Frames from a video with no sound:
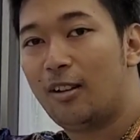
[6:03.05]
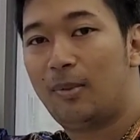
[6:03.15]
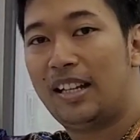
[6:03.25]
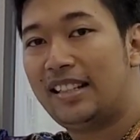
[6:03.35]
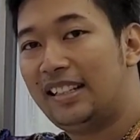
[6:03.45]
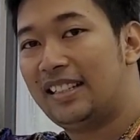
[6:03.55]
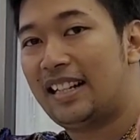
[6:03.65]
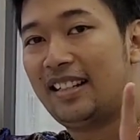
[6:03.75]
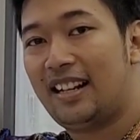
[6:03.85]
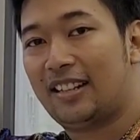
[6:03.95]
kalau belanja di
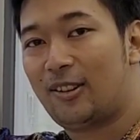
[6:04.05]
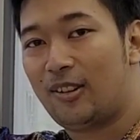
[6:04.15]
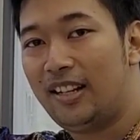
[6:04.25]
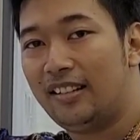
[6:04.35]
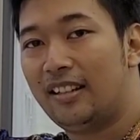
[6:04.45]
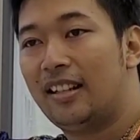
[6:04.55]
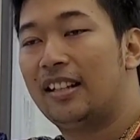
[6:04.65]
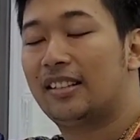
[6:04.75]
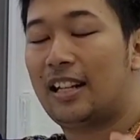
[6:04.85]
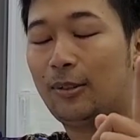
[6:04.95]
Candi Elektronik
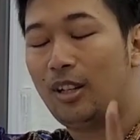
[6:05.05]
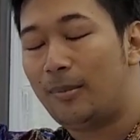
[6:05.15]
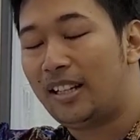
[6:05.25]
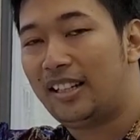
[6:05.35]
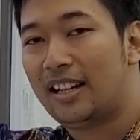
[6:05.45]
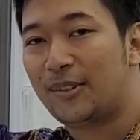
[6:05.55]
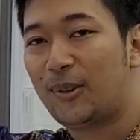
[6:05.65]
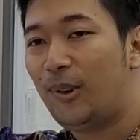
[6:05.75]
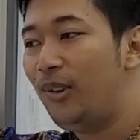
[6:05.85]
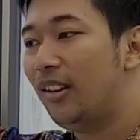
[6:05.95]
153
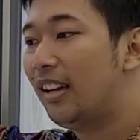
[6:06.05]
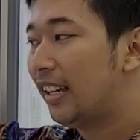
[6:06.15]
Solo